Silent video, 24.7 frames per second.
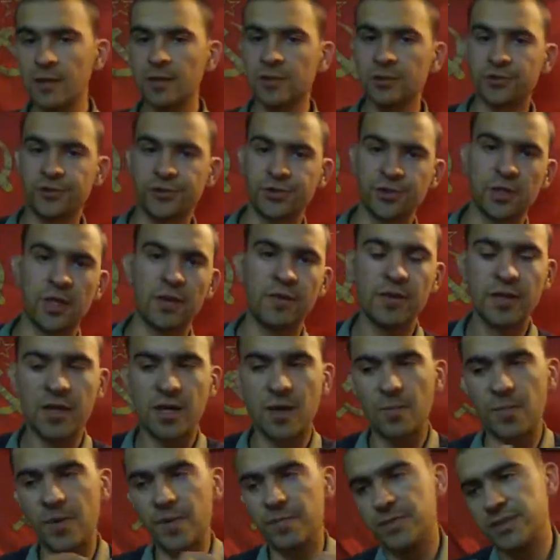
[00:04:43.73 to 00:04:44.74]
с человеком,
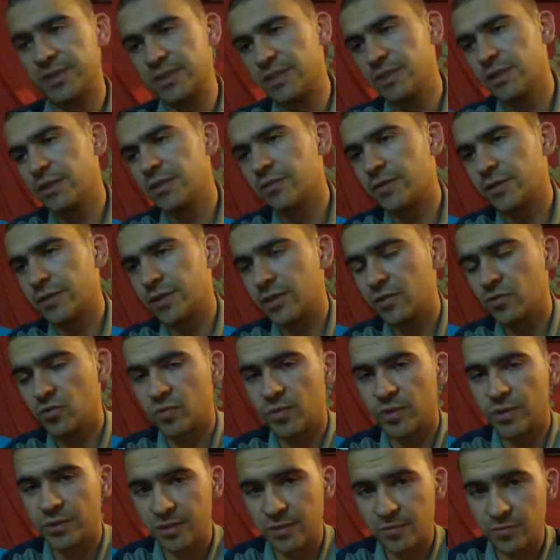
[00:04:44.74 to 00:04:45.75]
побеседовать. Я
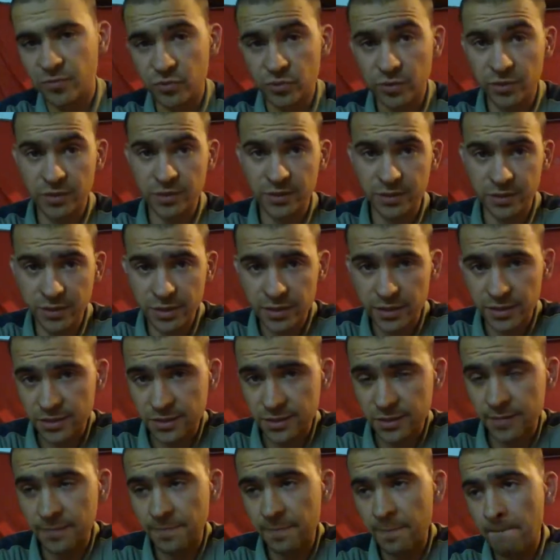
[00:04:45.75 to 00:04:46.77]
думаю, это будет
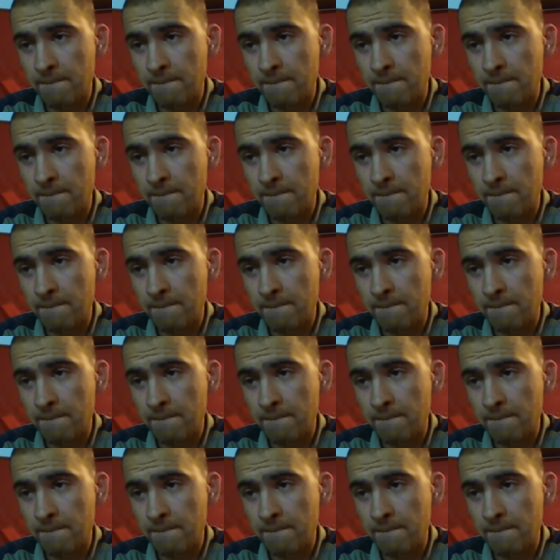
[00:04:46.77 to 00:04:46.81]
интересно.